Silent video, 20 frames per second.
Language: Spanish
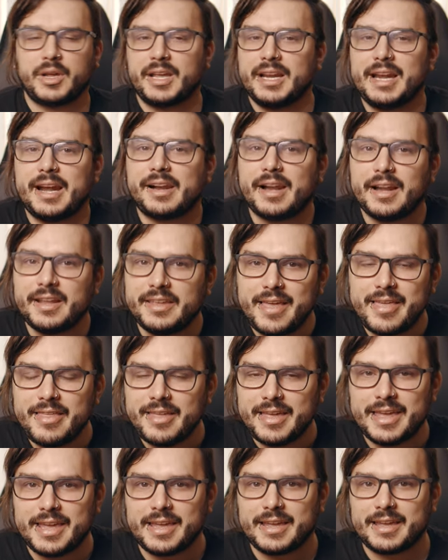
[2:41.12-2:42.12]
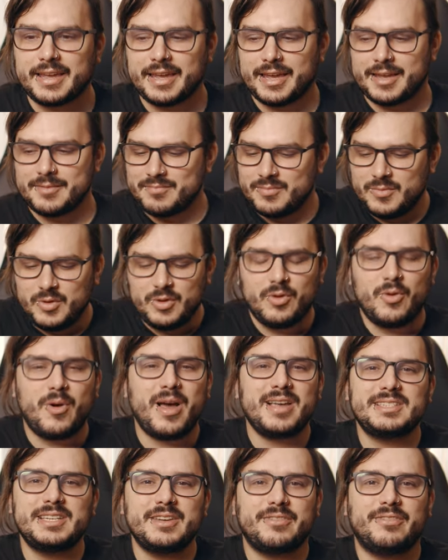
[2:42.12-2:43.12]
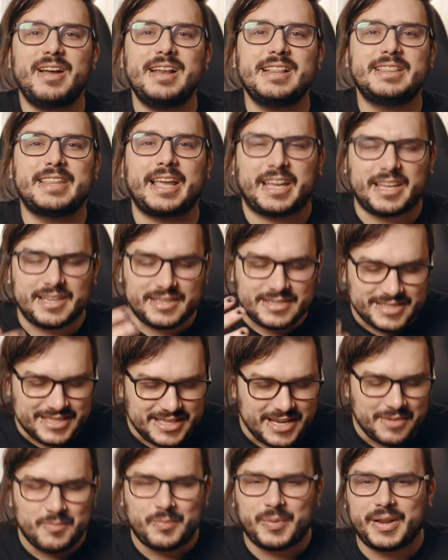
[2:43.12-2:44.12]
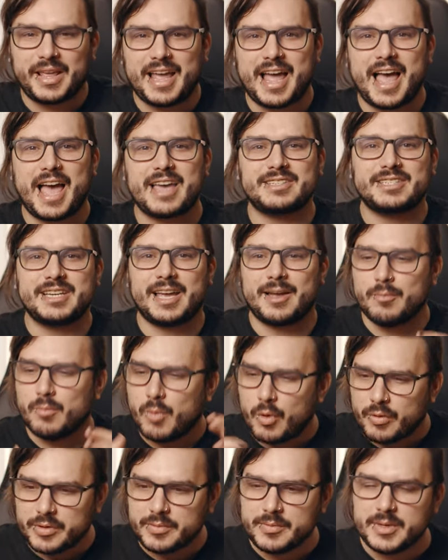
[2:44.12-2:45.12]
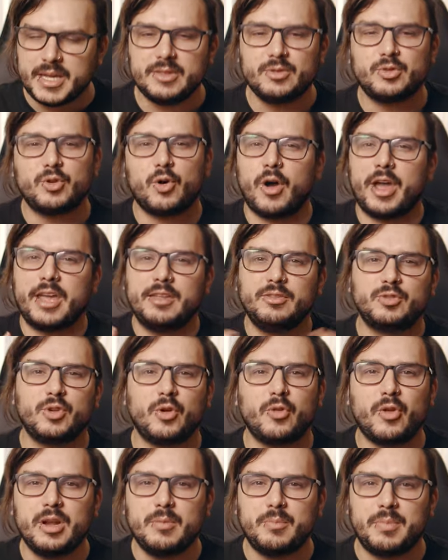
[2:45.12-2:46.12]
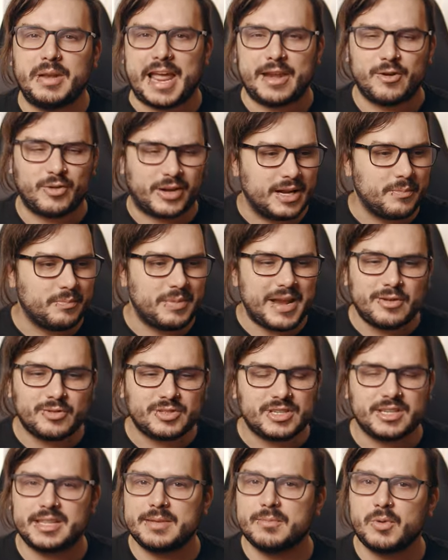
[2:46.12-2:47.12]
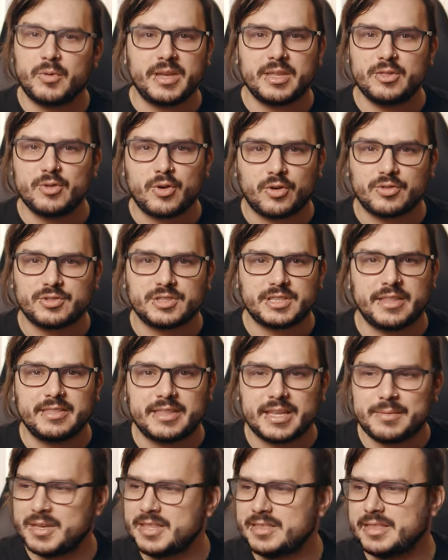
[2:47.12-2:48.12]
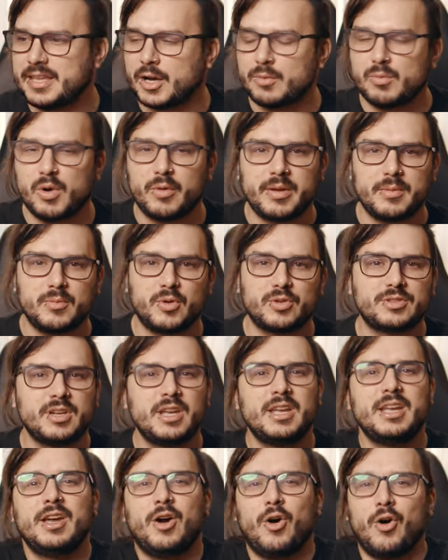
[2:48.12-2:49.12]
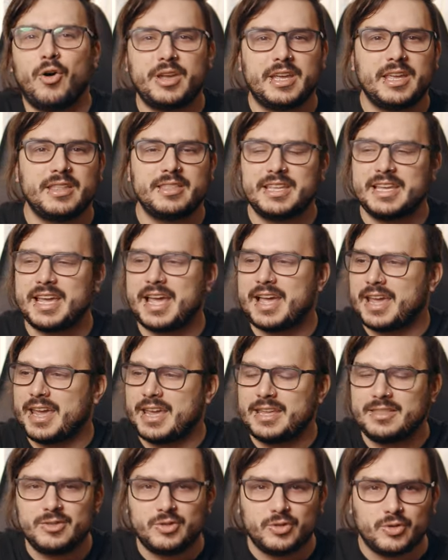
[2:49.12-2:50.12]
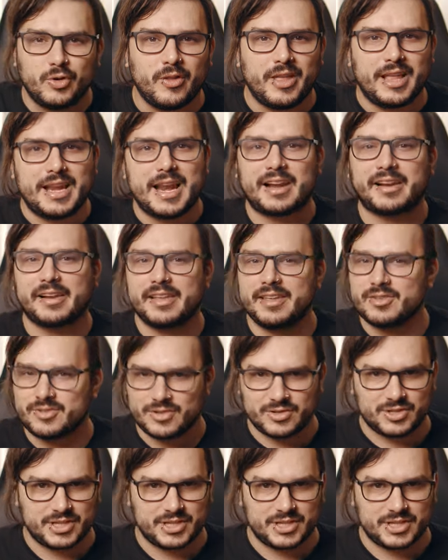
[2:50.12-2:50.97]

Porque la realidad es que no hace falta que siempre haya movimiento en todo el plano, que el plano se esté moviendo constantemente como vemos hoy en día en todas las redes